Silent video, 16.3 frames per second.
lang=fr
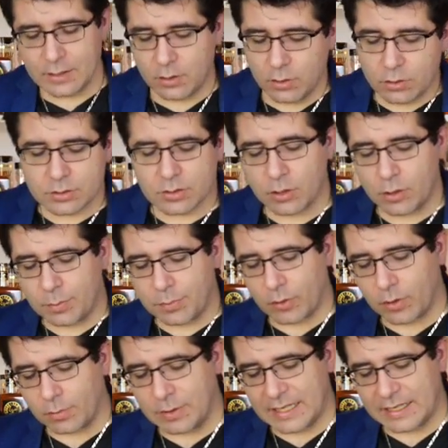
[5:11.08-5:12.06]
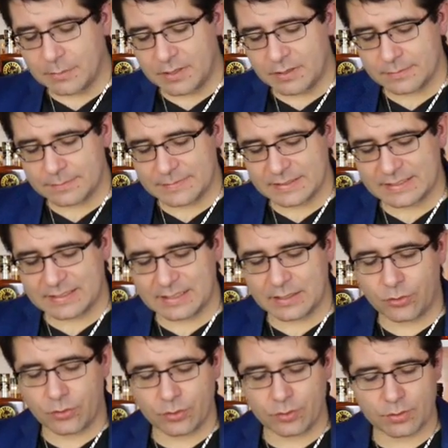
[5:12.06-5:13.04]
L'autre problème,
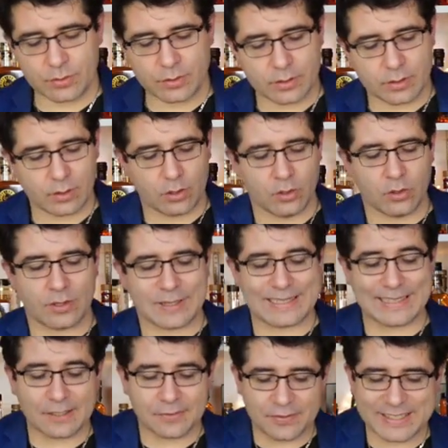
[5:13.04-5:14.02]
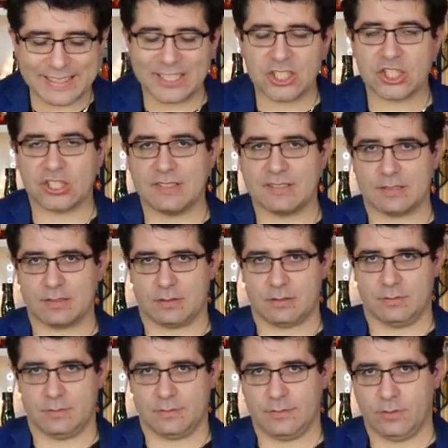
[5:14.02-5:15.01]
c'est que en
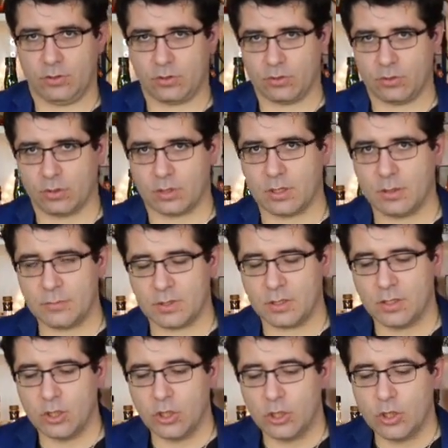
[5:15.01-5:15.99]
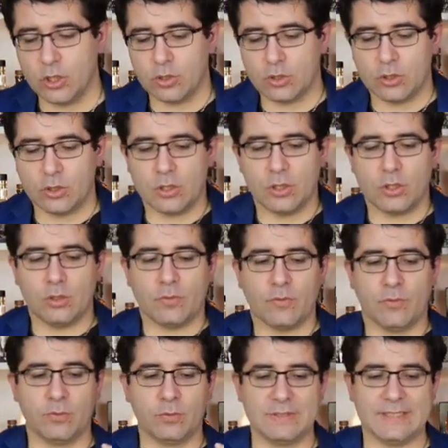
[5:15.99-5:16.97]
rafraîchissant votre rhum,
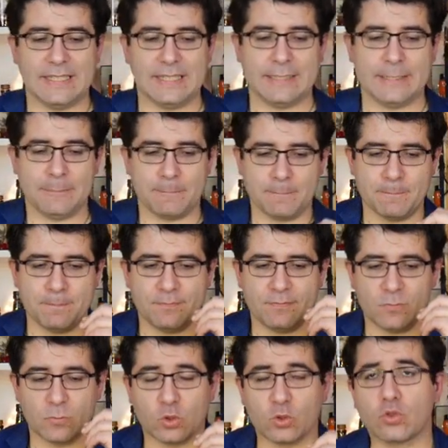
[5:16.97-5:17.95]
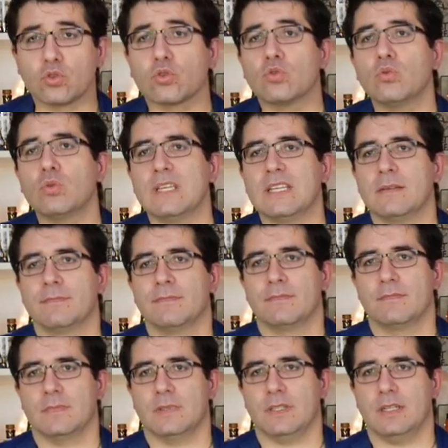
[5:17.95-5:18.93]
vous tuez
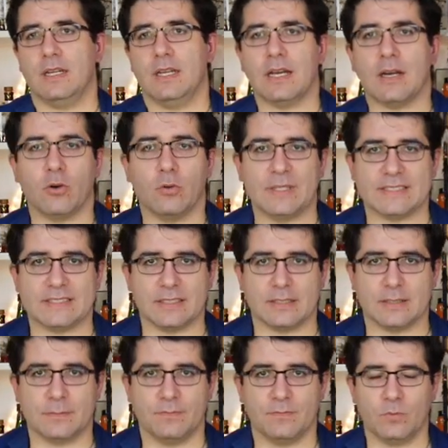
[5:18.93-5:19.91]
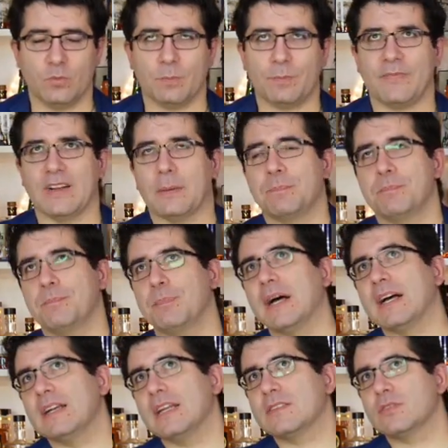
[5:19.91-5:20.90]
l'aromatique. Enfin,
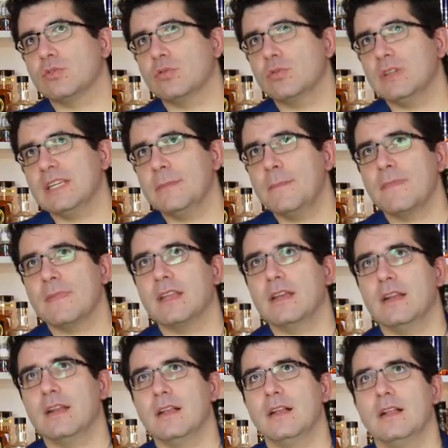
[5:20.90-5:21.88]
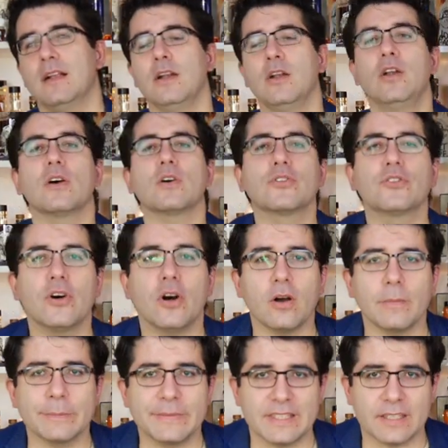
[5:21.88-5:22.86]
pas la tuer,
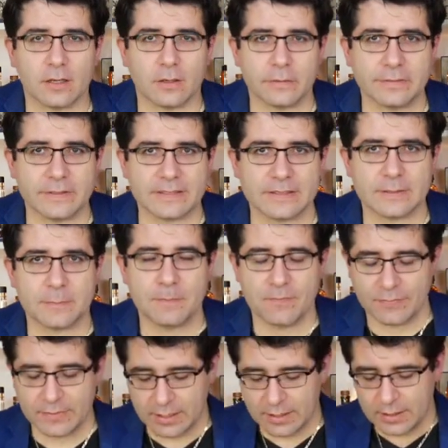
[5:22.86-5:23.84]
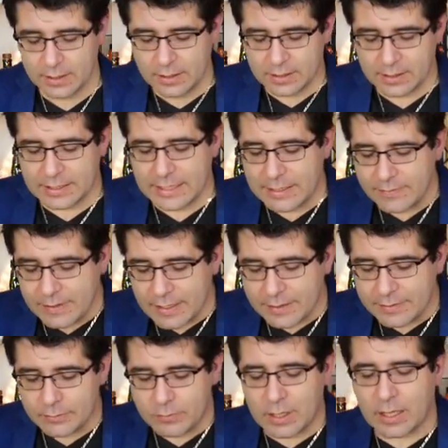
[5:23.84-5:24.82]
l'endormir en fait. Il
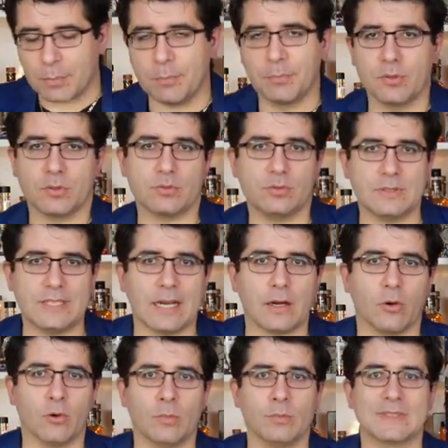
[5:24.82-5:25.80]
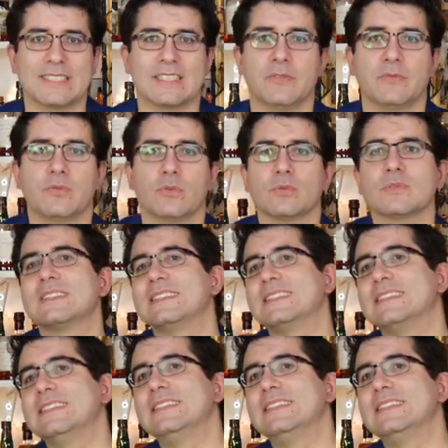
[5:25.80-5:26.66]
va y avoir beaucoup d'arômes qui vont